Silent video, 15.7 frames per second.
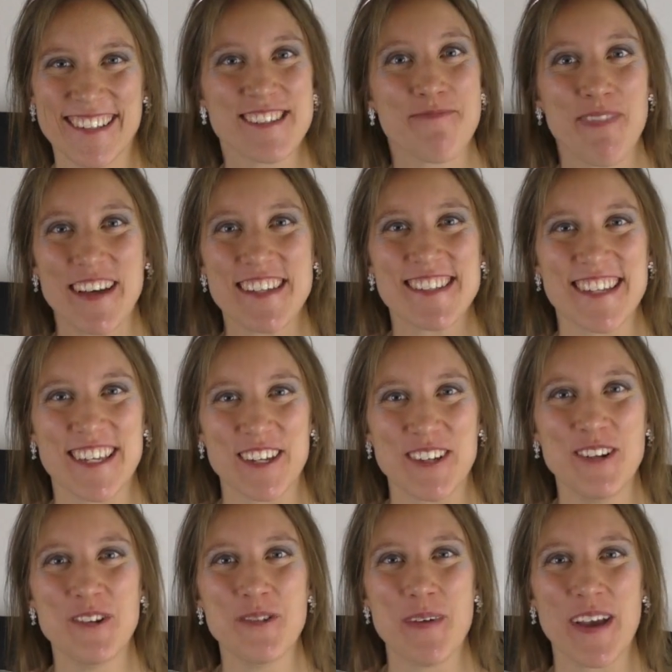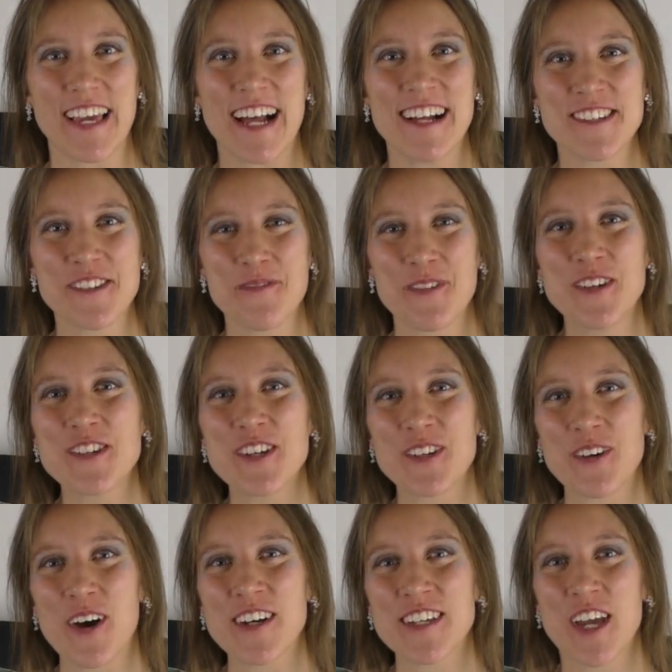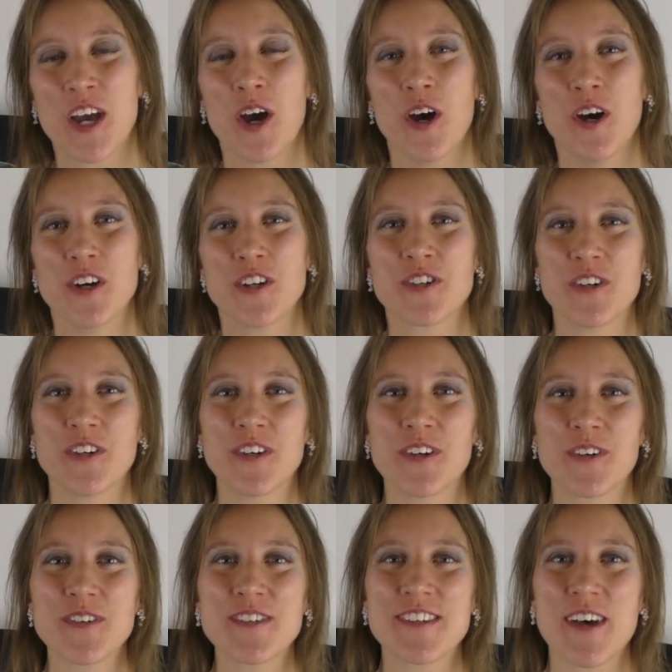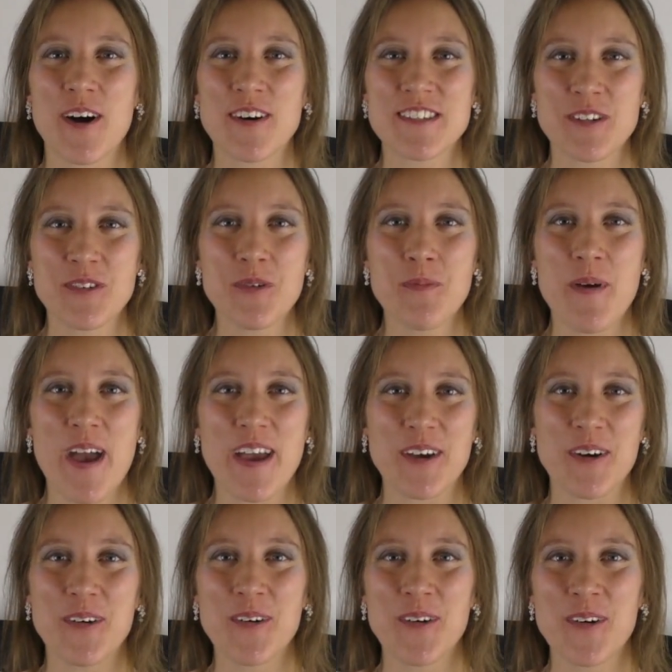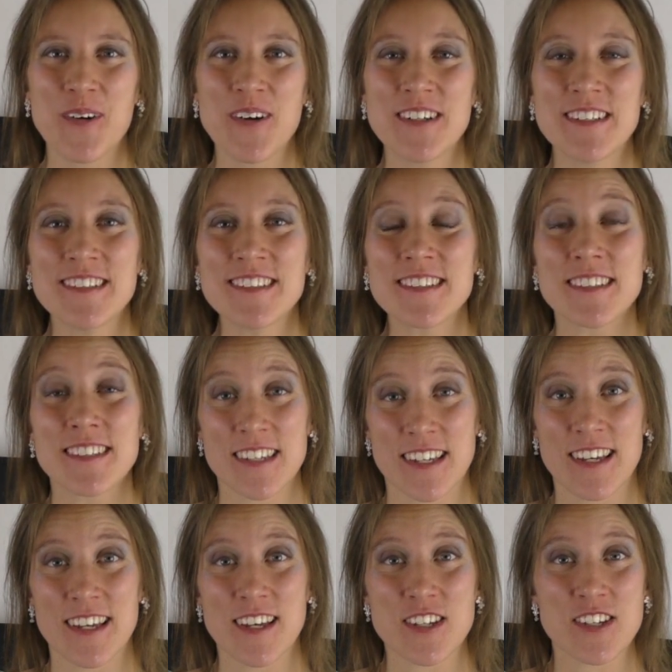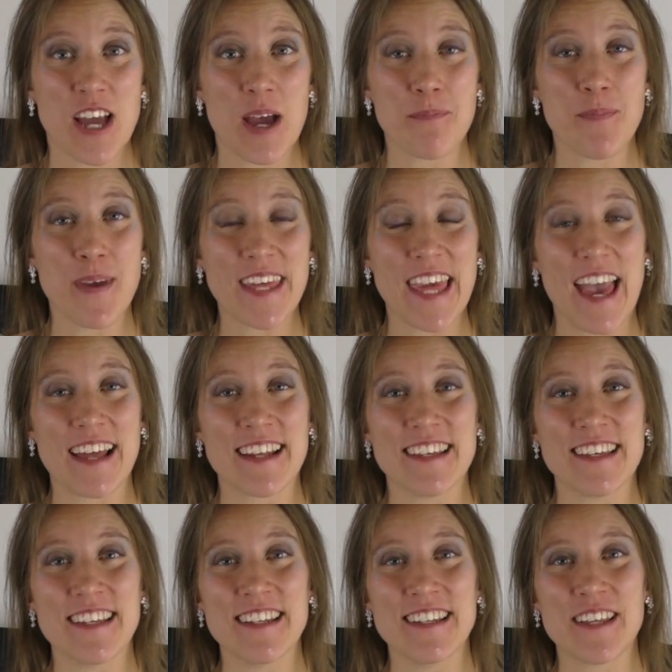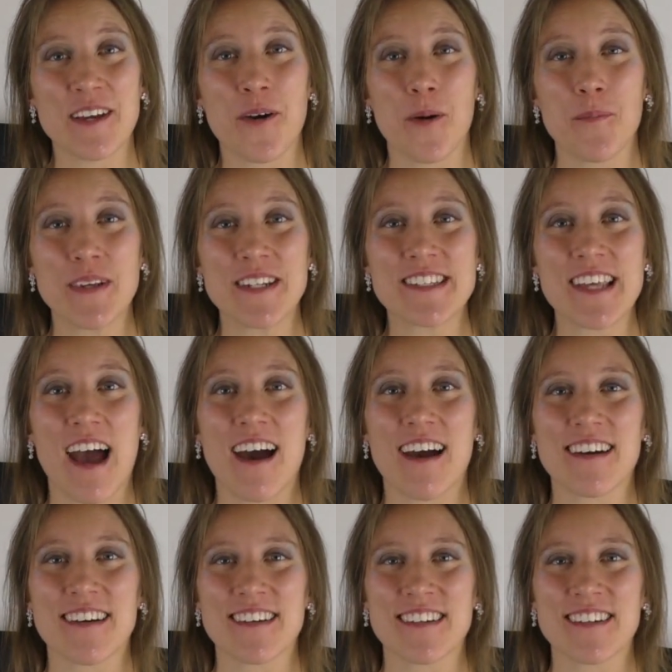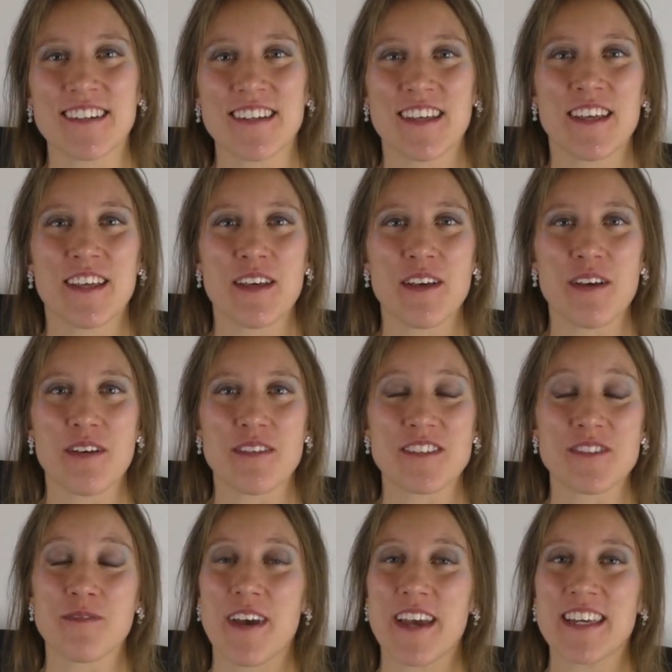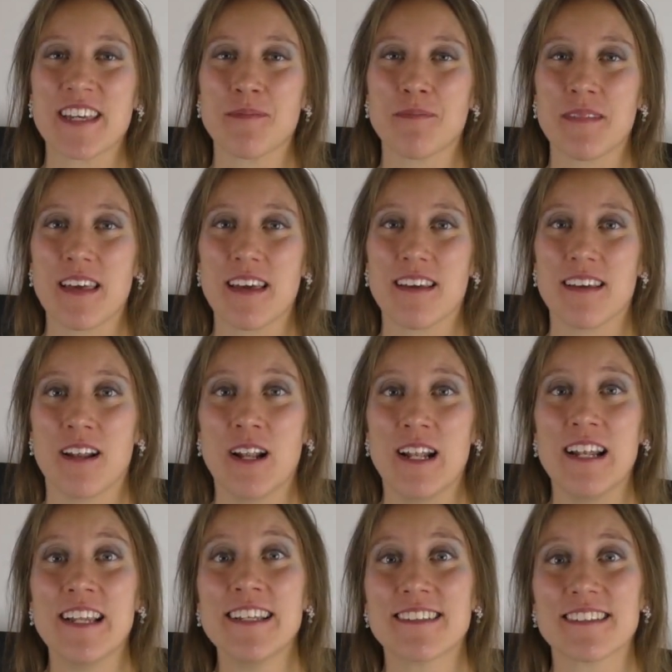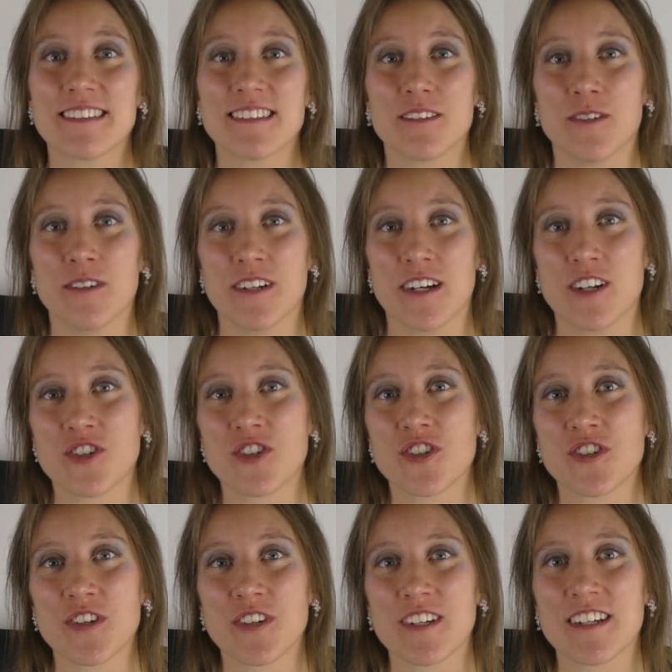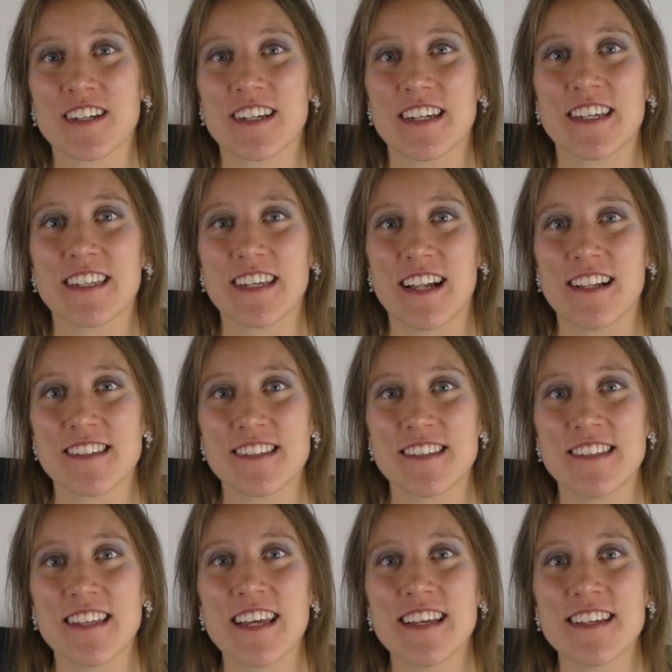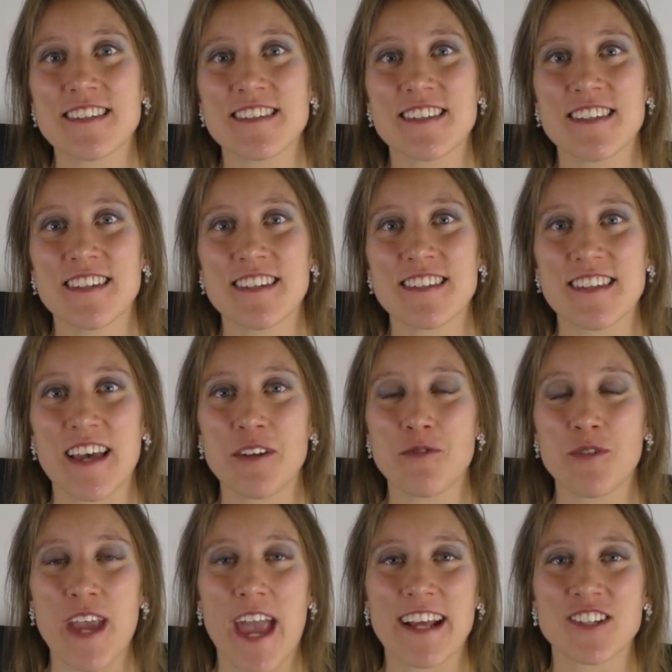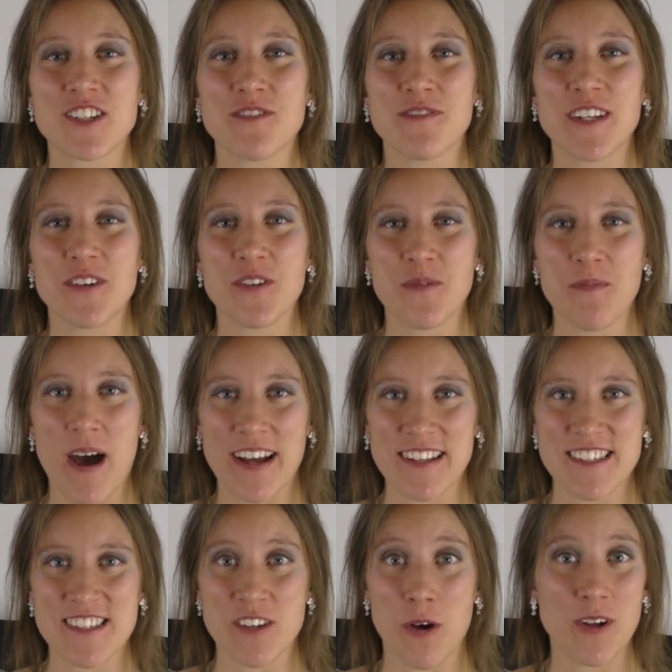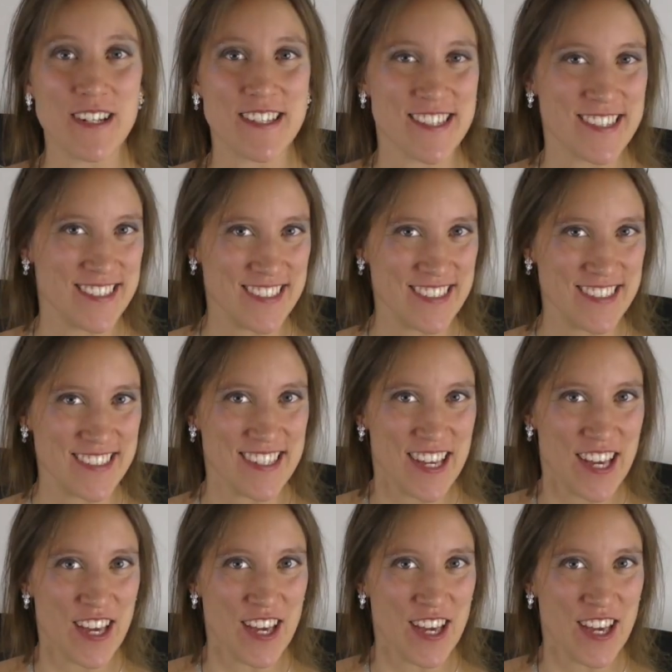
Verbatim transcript: Das passt nicht in Lübeck. Also wünsche ich euch schöne Grüße aus Lübeck und schreibt mir gerne in die Kommentare, zu welchem Lied oder Stück ich als nächstes ein Reaction-Video machen sollte.